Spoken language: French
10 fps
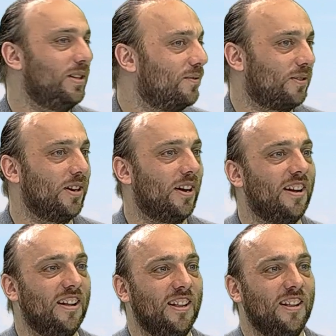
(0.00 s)
Donc,
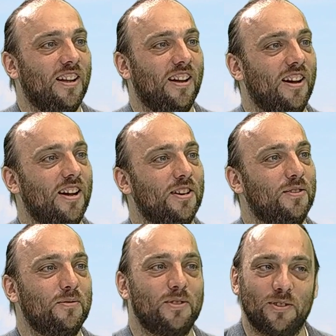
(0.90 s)

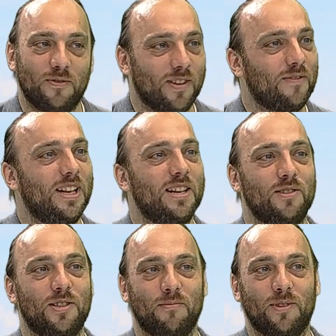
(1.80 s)
tout sauf un village
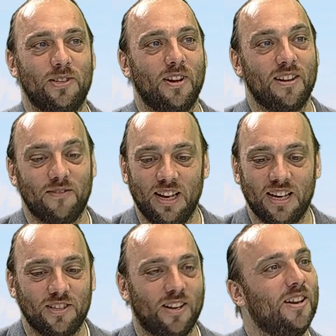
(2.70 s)
de sponsors, un
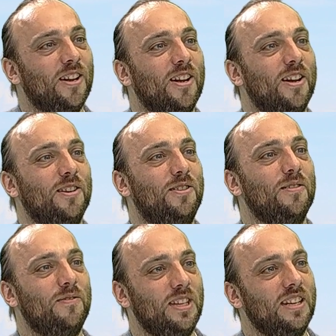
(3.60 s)
village de
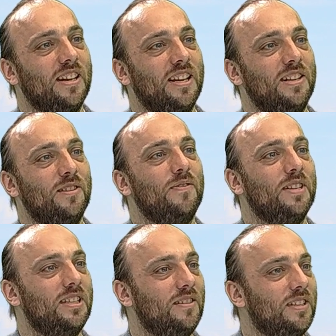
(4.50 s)
vie et de
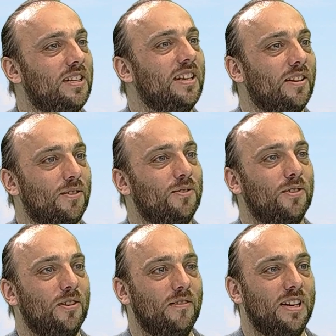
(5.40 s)
festivité autour
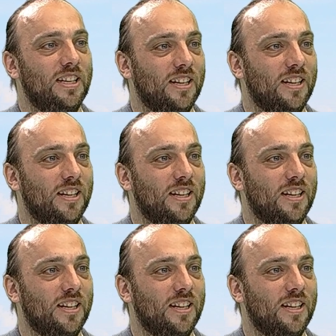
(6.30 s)
de l'Ovalie.